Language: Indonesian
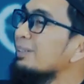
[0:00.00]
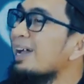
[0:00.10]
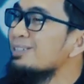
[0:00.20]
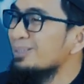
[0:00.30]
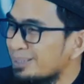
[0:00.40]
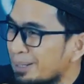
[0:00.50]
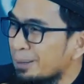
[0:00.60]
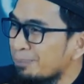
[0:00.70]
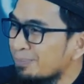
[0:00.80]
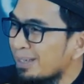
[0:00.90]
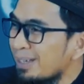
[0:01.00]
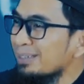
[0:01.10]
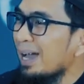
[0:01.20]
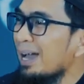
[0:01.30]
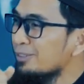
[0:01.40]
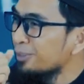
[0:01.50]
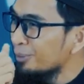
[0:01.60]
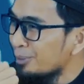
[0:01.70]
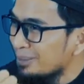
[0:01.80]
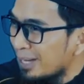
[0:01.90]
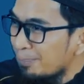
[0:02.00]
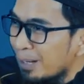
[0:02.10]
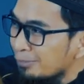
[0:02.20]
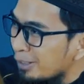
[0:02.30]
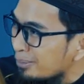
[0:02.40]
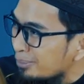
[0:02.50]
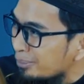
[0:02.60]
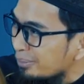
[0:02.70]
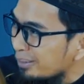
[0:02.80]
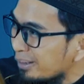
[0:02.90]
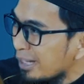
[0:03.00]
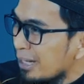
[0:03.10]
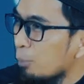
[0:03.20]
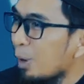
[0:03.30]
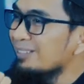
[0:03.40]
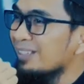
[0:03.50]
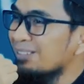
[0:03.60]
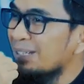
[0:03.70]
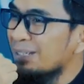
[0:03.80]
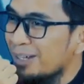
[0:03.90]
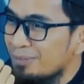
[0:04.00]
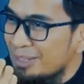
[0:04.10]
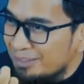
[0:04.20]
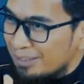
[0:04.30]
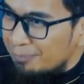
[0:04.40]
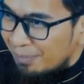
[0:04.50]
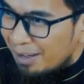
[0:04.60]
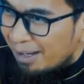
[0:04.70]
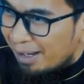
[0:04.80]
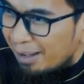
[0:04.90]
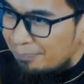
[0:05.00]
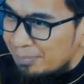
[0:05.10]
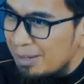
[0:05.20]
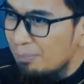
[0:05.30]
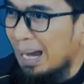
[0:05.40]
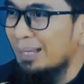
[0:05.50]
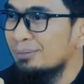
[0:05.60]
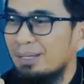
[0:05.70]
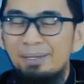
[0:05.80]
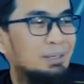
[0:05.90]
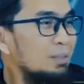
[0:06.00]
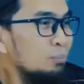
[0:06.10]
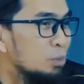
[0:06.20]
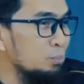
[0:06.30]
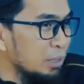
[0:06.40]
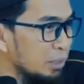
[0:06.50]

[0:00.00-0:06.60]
bangun tahajudnya. Tahajud, gampang bangun. Puasa Senin Kamis, gampang. Bahkan nyari ayamul